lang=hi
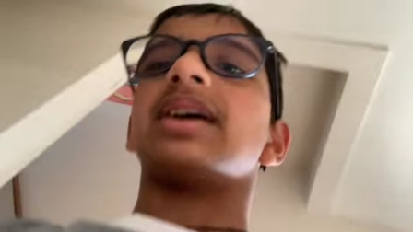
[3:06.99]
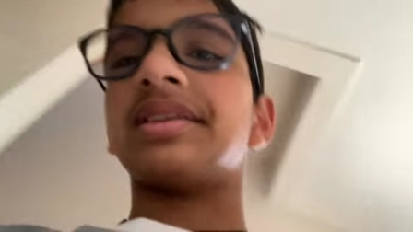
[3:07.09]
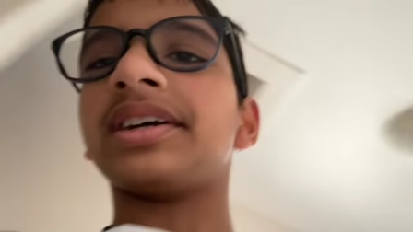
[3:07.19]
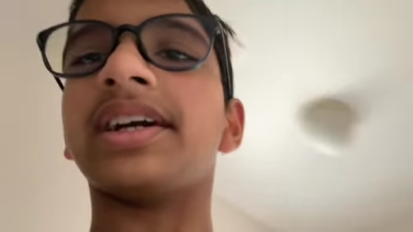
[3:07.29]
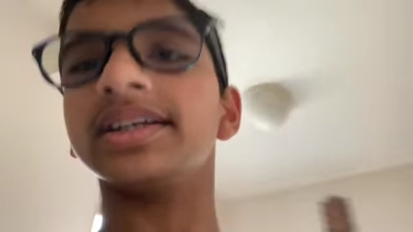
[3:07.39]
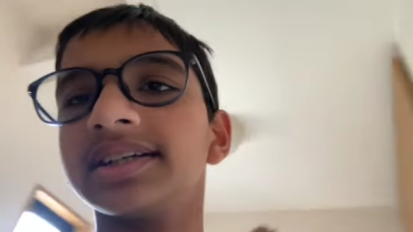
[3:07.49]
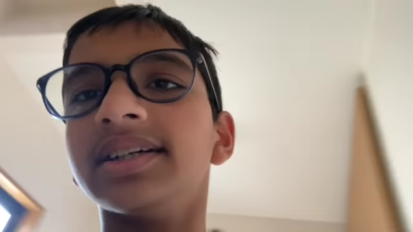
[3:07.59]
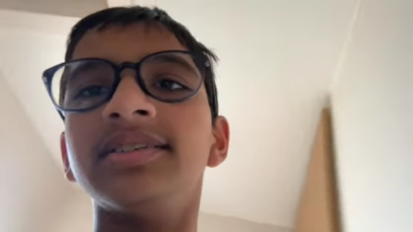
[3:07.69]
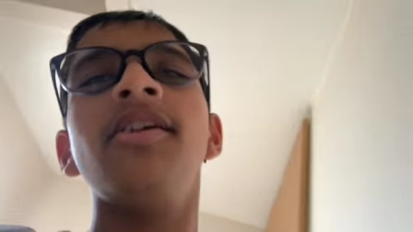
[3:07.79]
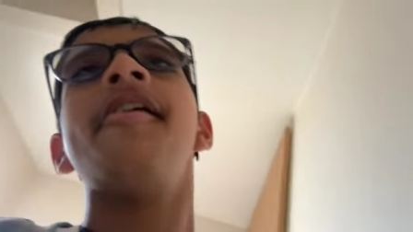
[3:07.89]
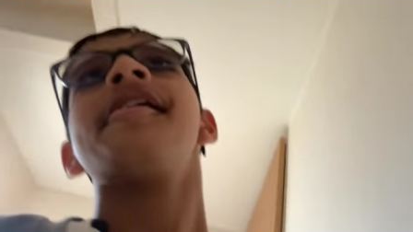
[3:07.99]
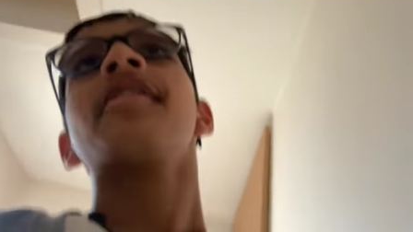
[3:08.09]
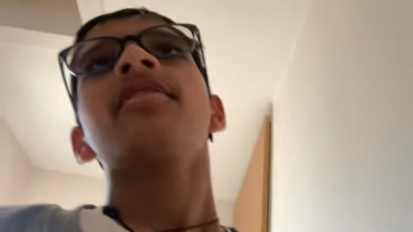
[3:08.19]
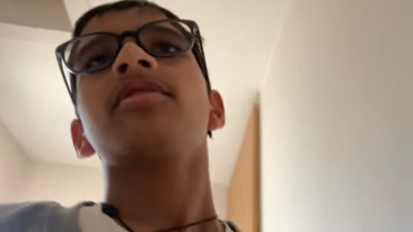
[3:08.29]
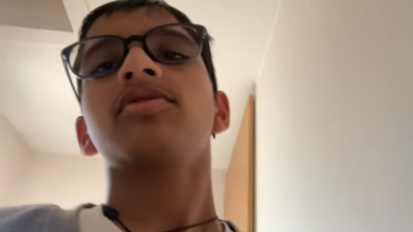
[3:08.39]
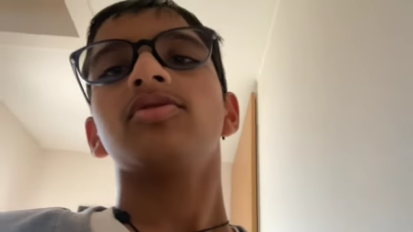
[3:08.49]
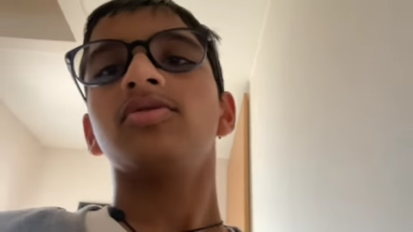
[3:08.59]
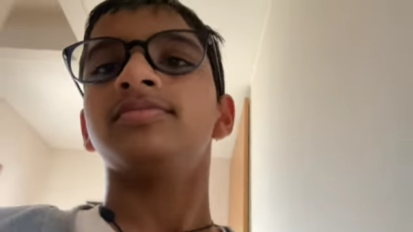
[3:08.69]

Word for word: खाना ही खाएंगे तो